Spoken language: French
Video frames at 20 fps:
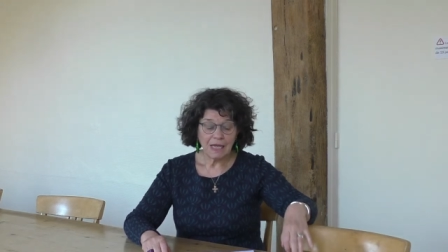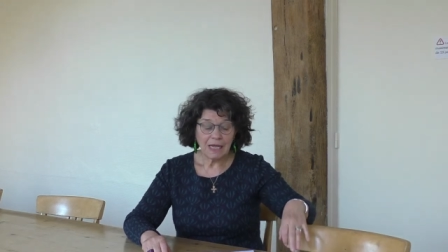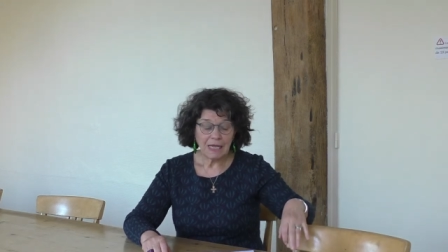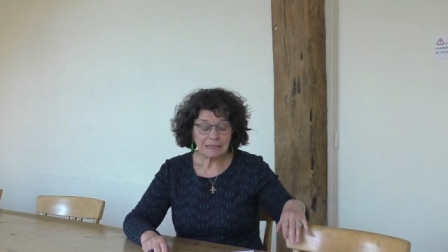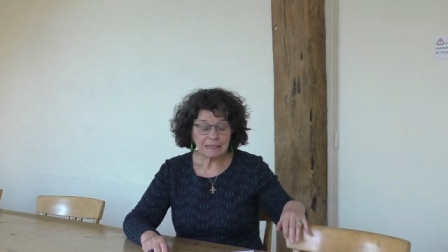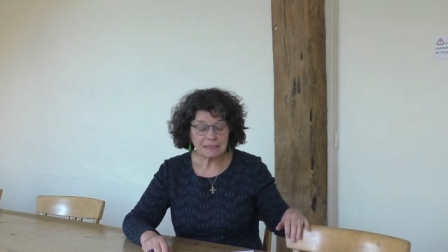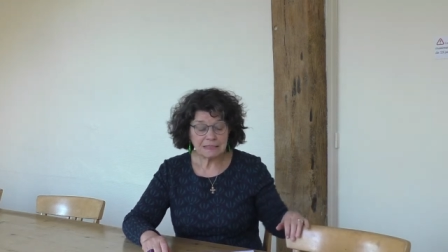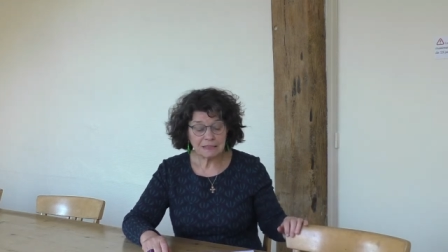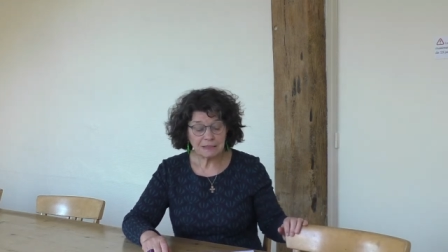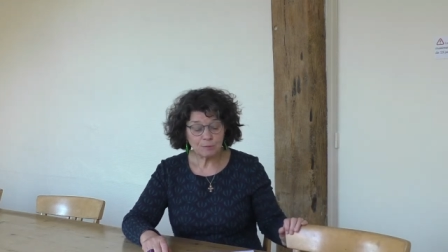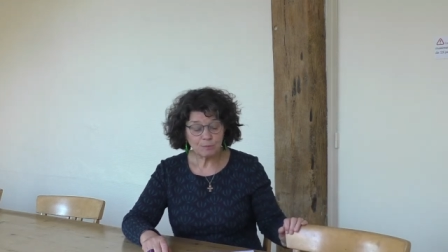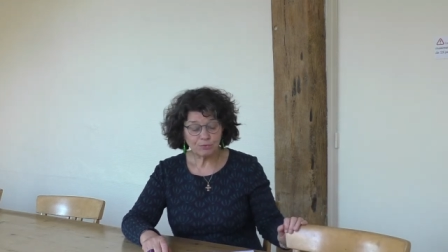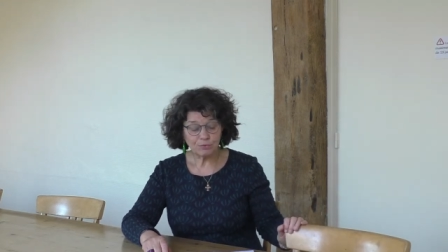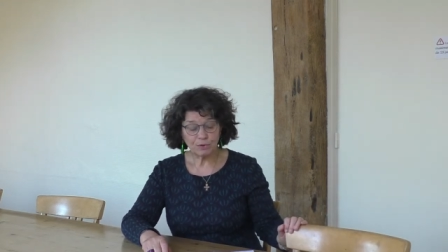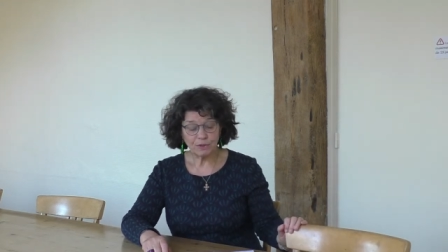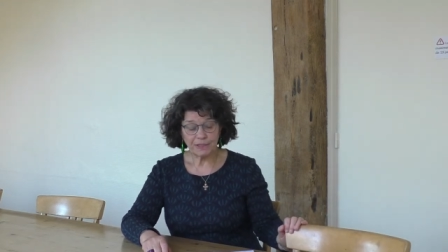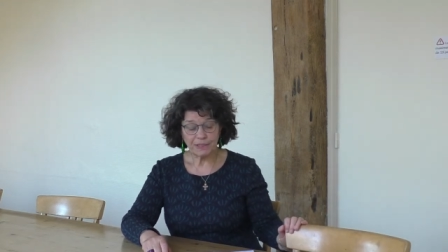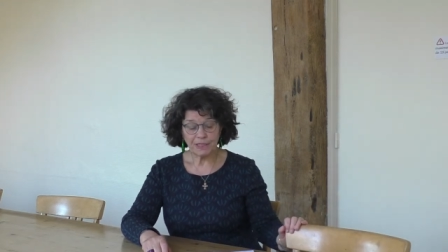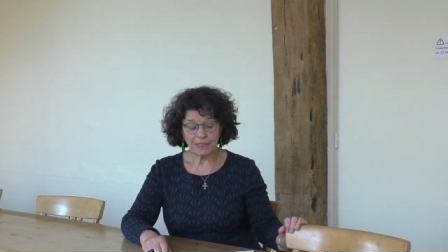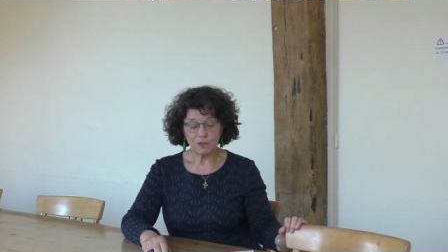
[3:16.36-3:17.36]
Ainsi,
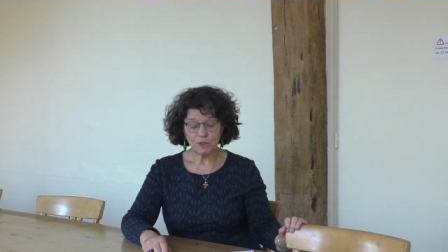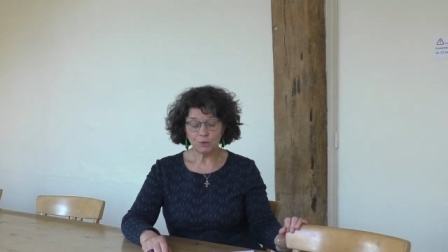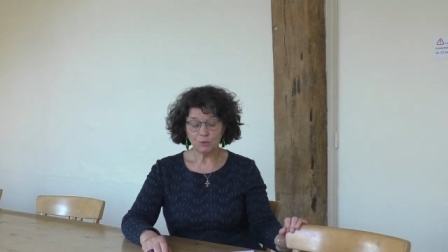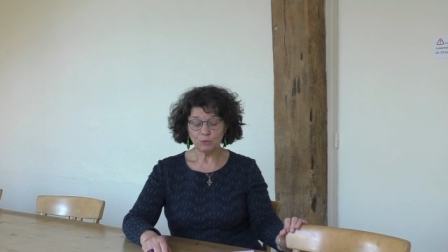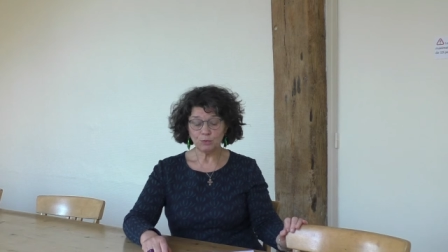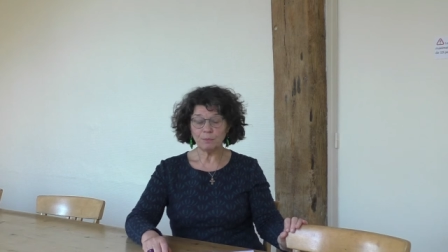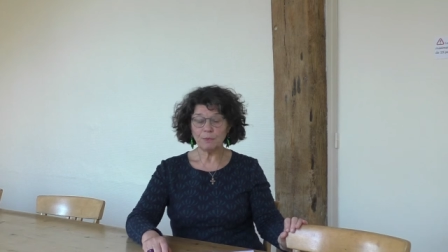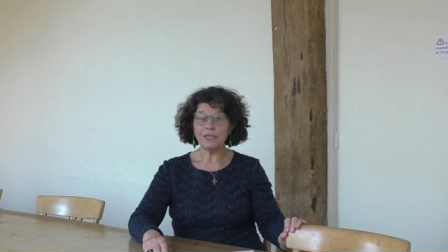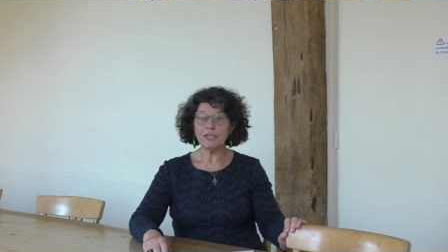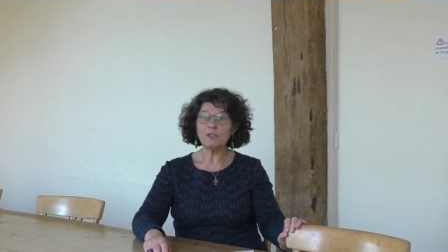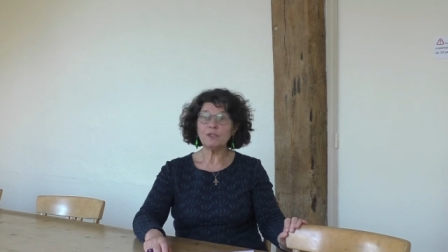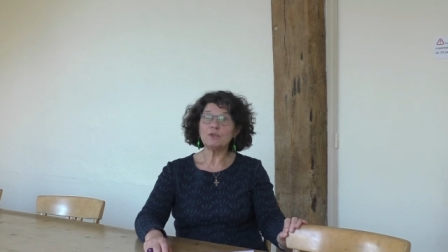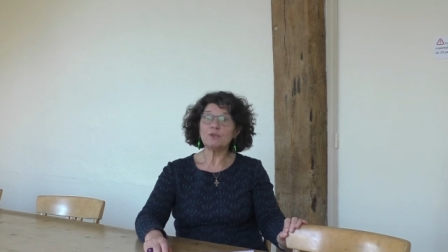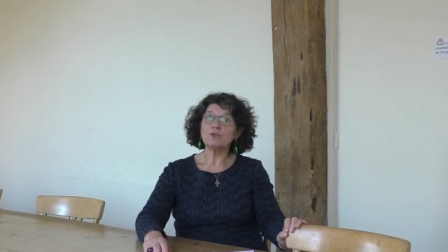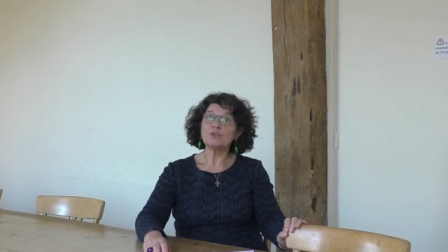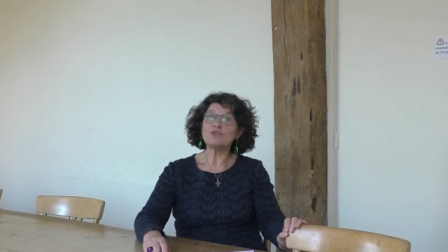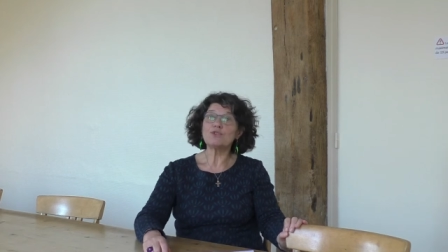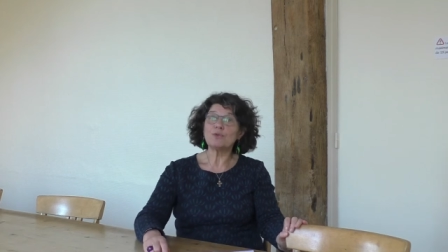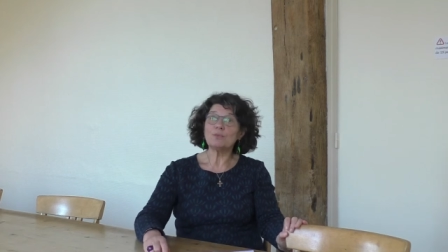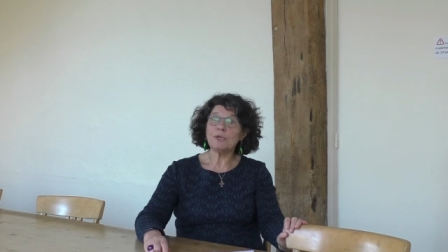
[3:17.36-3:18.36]
pour les catéchumènes,
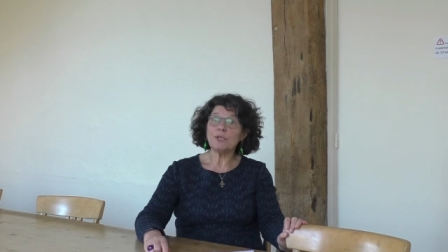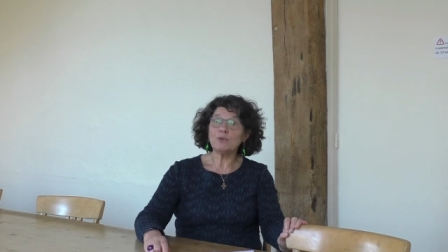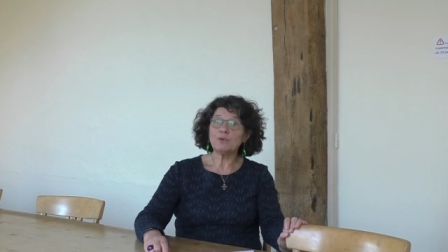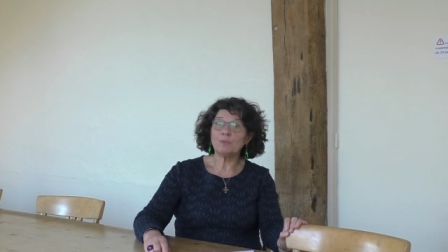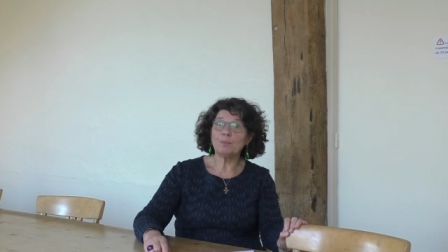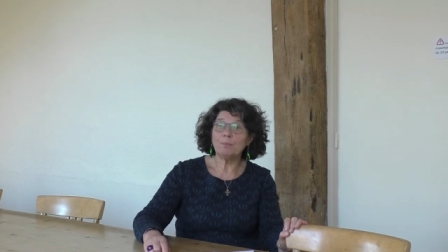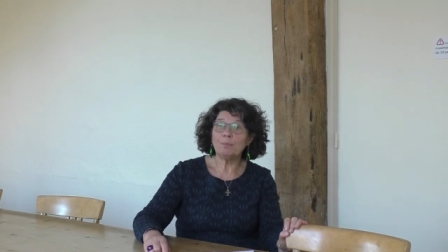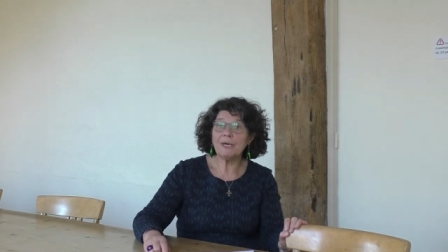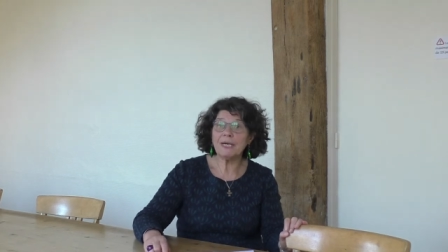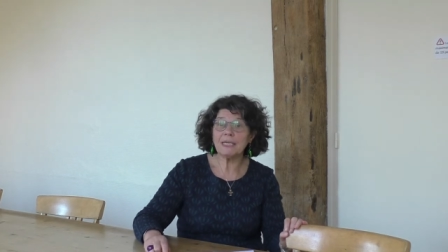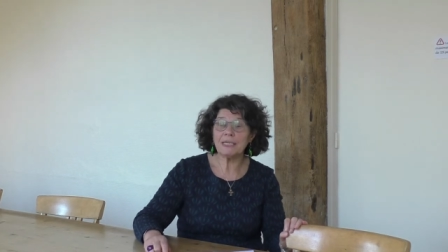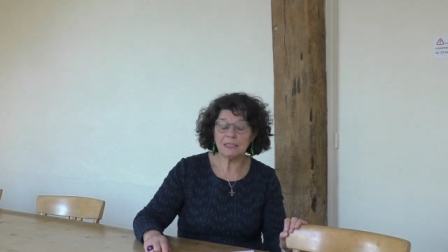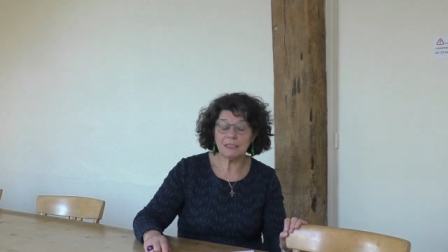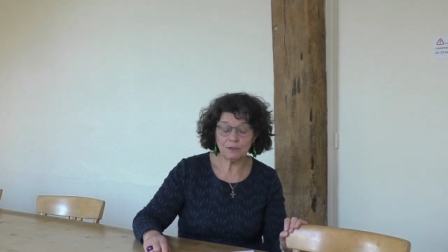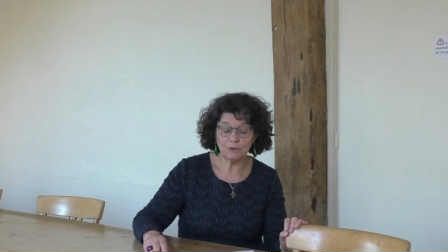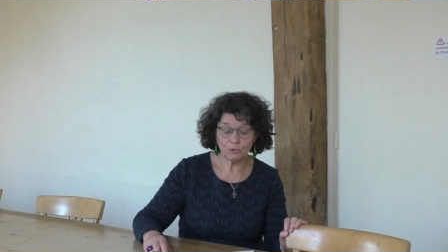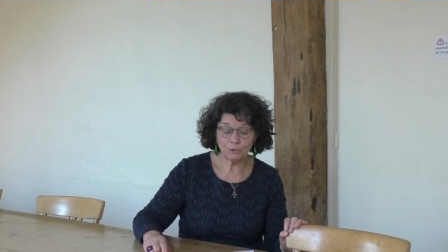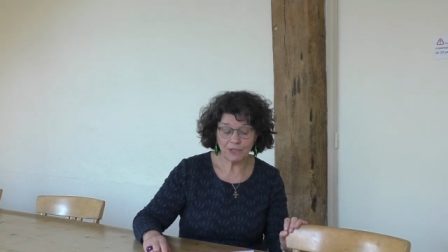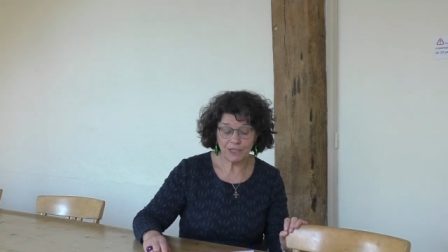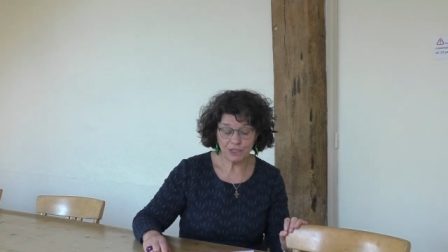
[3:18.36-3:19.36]
le chemin de Pâques
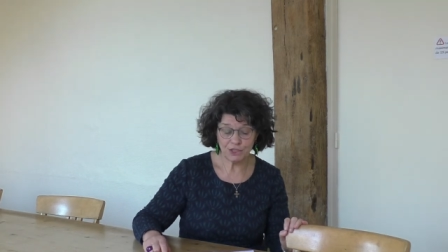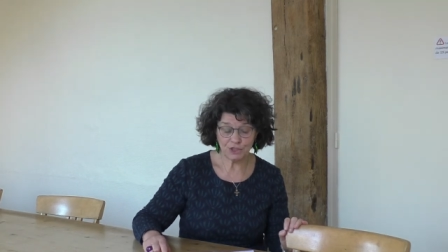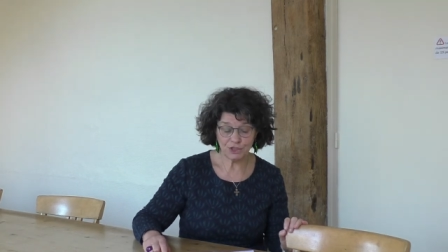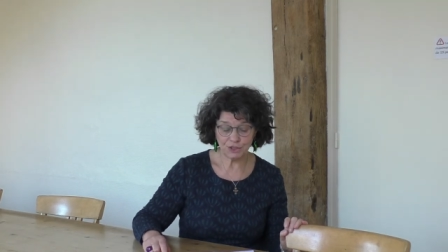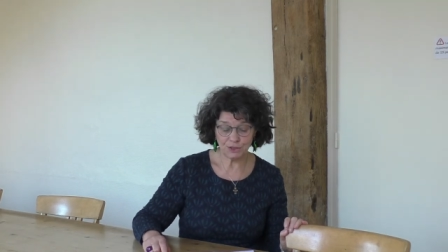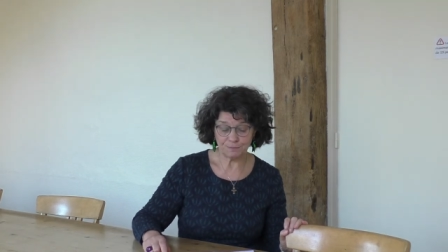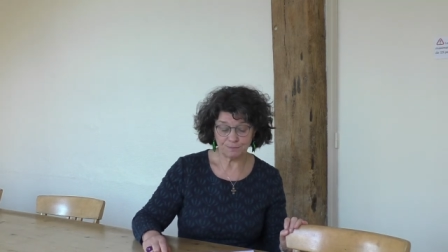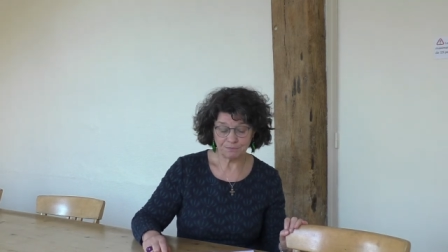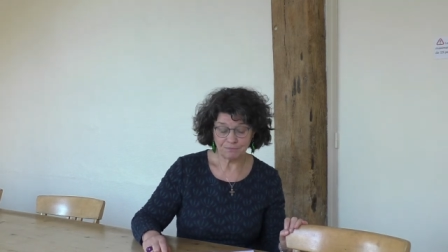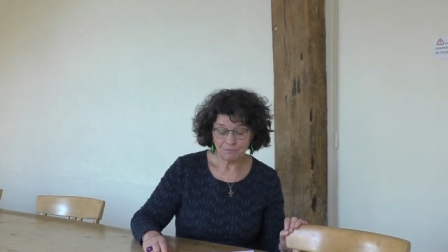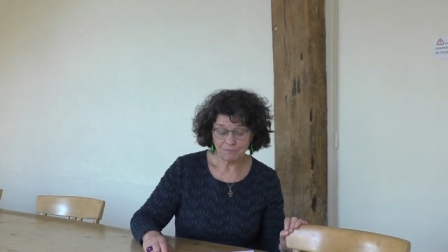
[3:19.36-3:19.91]
est engagé,